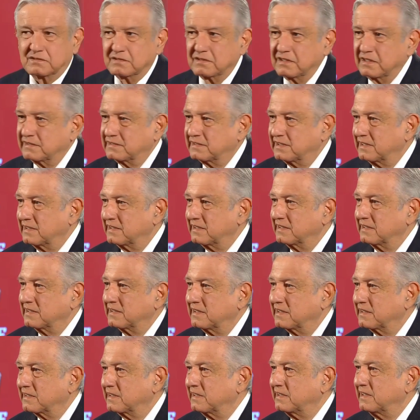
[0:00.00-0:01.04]
hacen
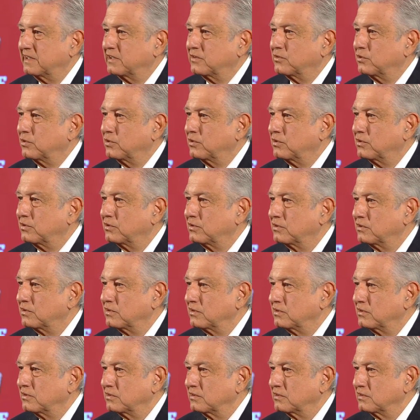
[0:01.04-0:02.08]
el ridículo
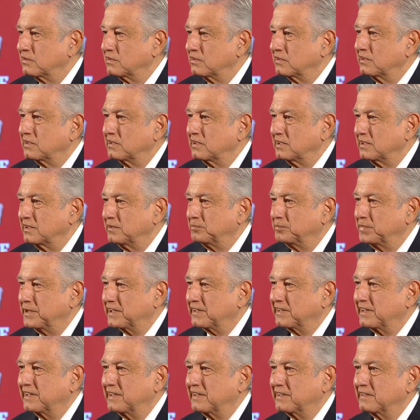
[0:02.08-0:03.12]
y
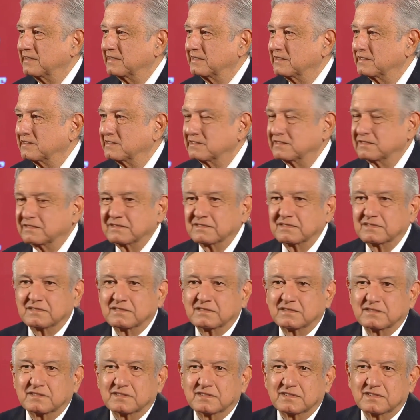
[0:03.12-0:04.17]
pierden
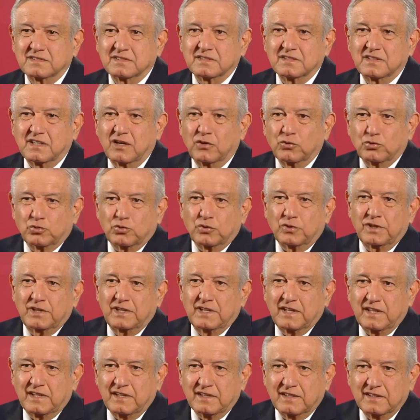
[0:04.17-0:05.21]

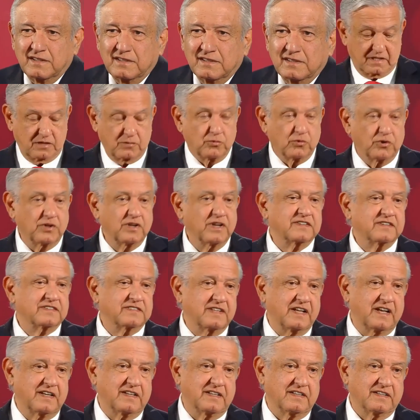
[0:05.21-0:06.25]
autoridad. Que voy a
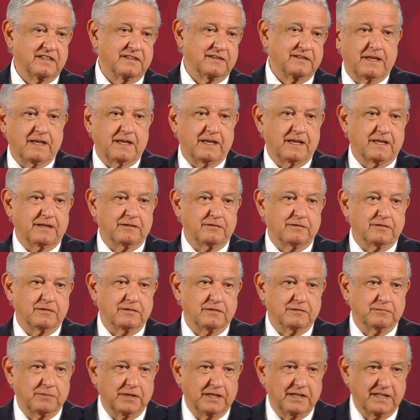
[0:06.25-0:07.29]
estar
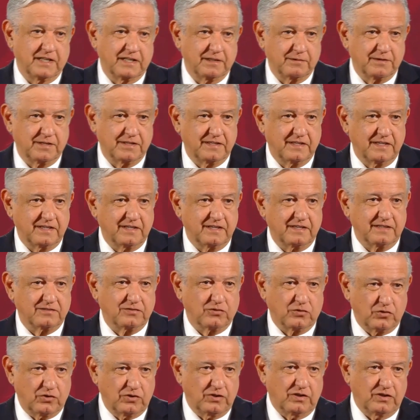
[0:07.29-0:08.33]
en Bahía de Banderas
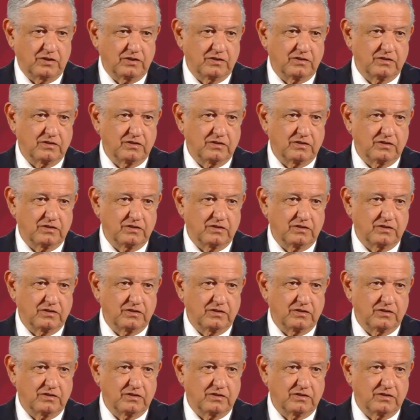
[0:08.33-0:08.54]
hoy.